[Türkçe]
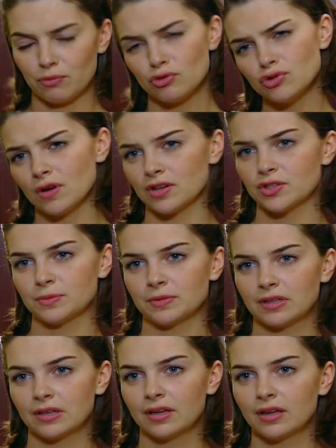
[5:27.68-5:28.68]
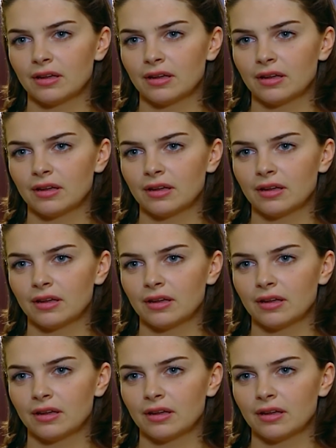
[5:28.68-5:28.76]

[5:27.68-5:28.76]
Ya boş ver şimdi.